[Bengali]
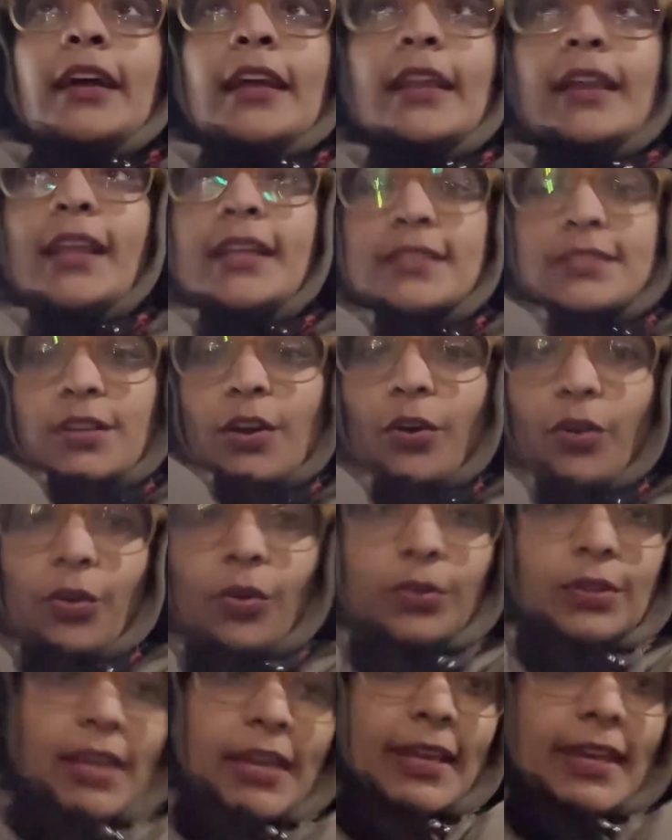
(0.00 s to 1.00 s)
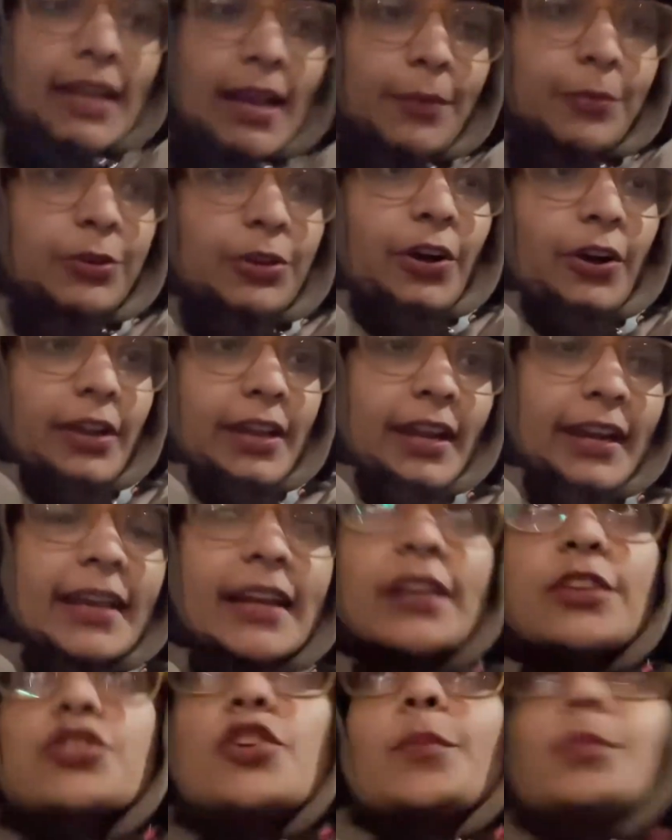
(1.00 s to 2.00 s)
লেটস গো দেখি কেমন হয় আর
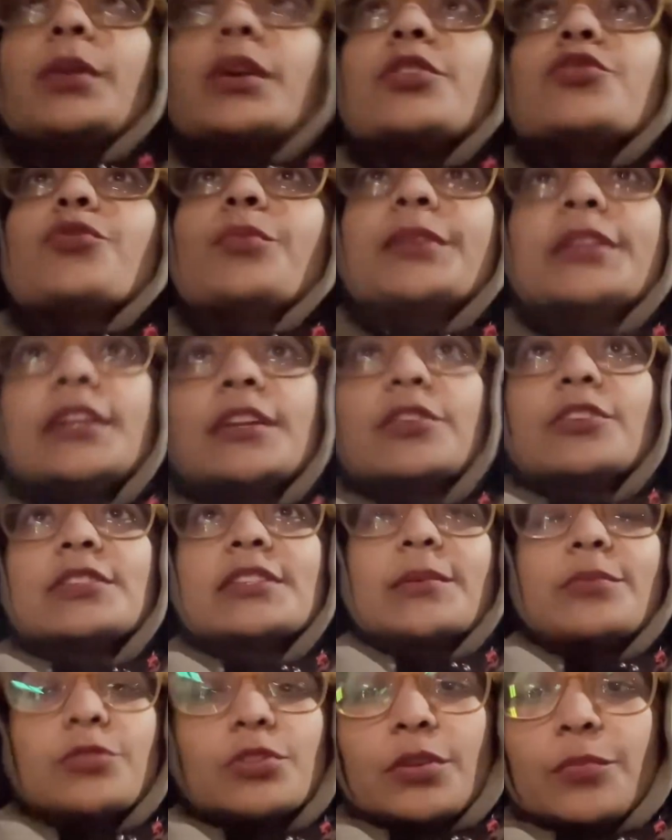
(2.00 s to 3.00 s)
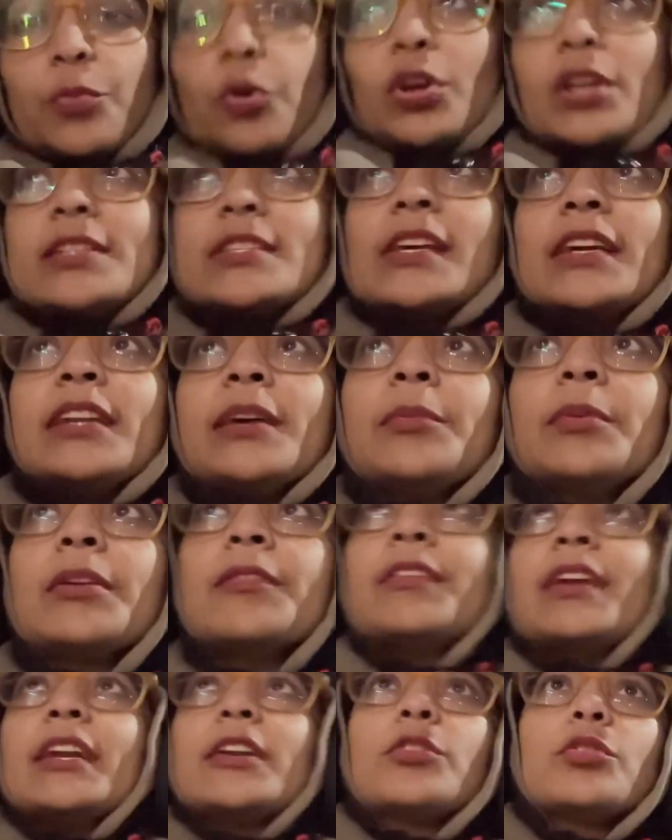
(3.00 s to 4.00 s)
এখানে সব থেকে সুবিধাটা হচ্ছে আমি যদি বলে যাই না আমাকে
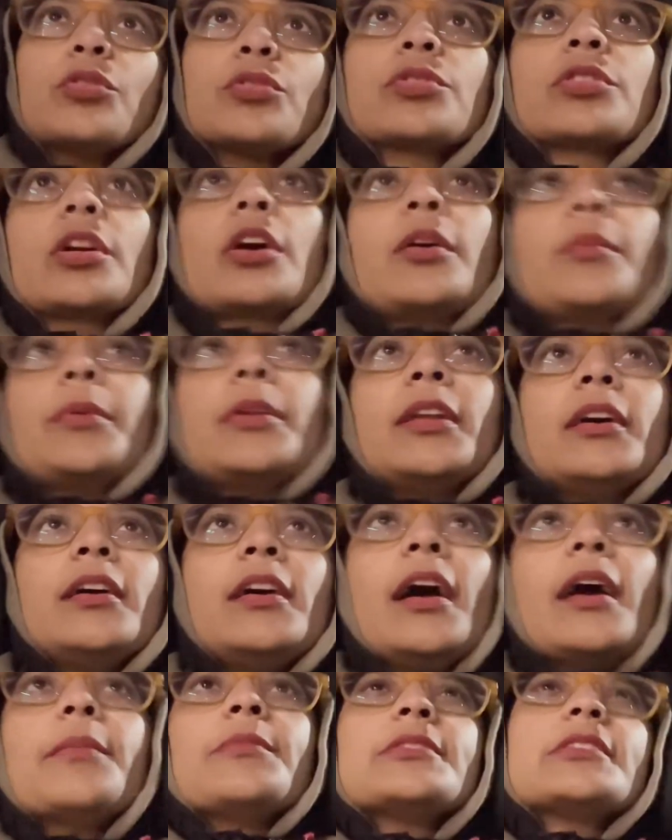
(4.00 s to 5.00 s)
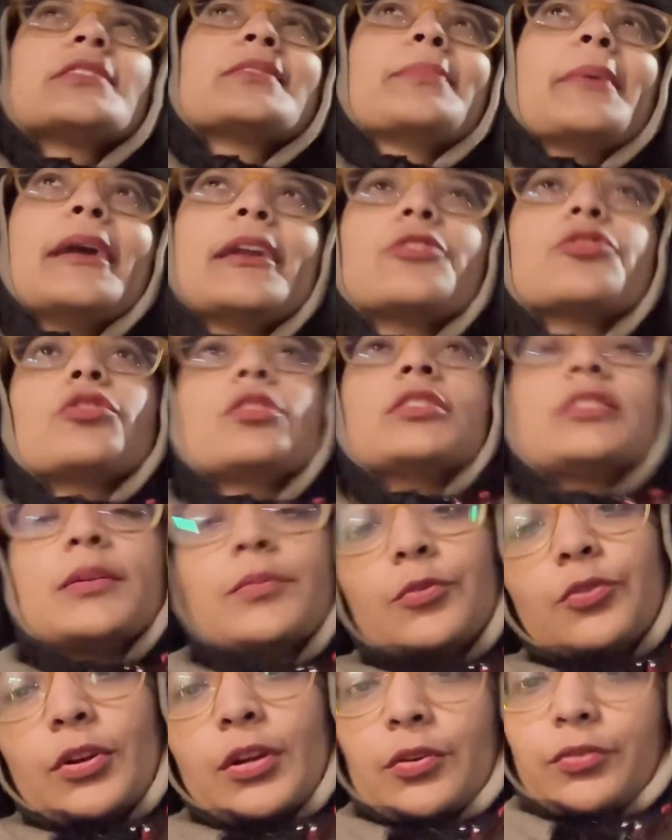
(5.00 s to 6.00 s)
ওয়েটও করতে হবে না আমি জাস্ট বাড়ি চলে যাব
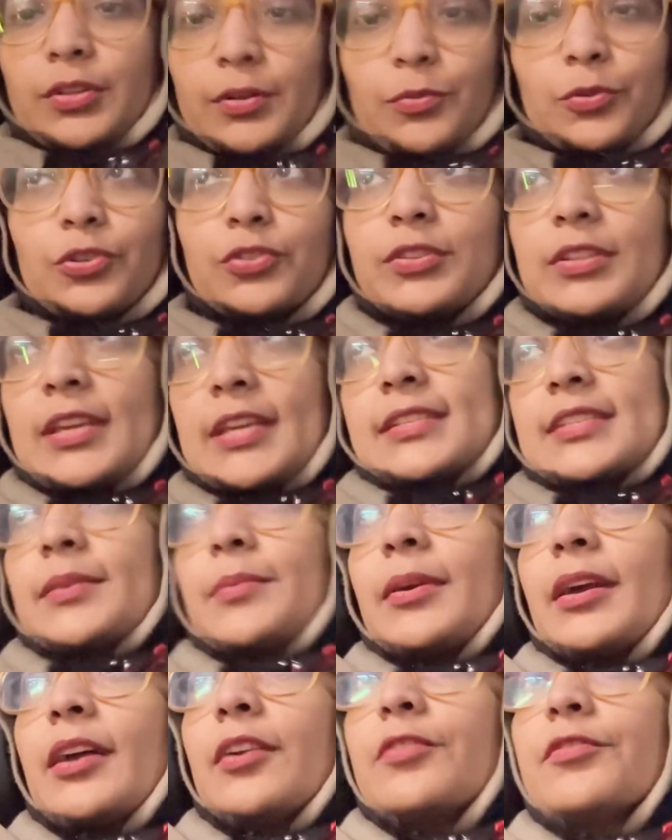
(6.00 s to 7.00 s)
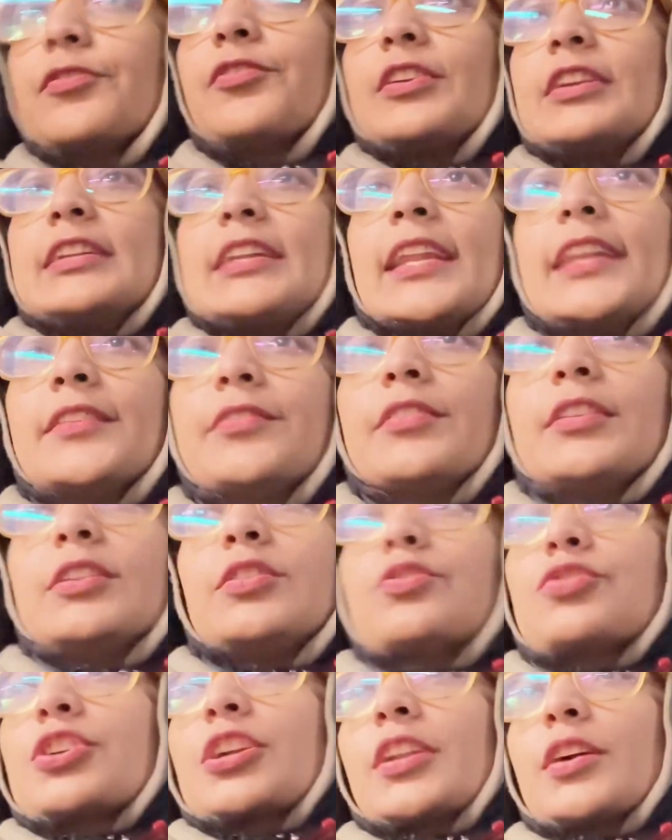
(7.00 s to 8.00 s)
ওরা ওদের মতো দিয়ে যাবে কারণ ফ্রি ডেলিভারি
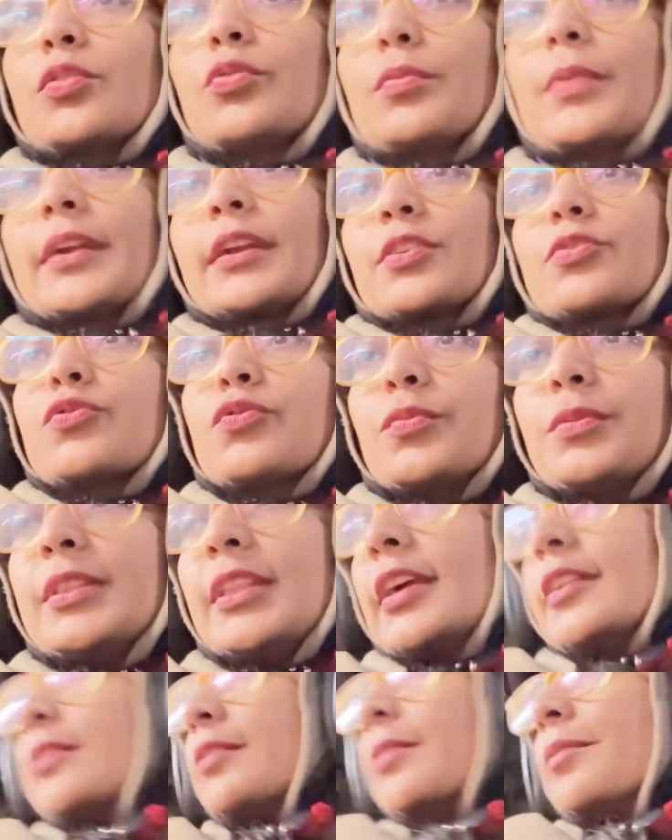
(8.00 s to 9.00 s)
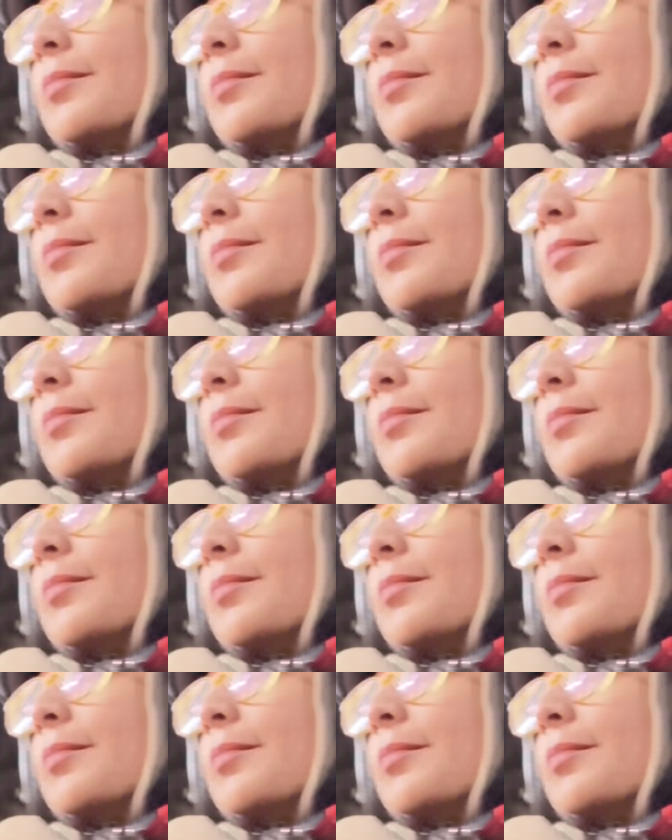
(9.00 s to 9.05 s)
তো সেটা খুব একটা সুবিধের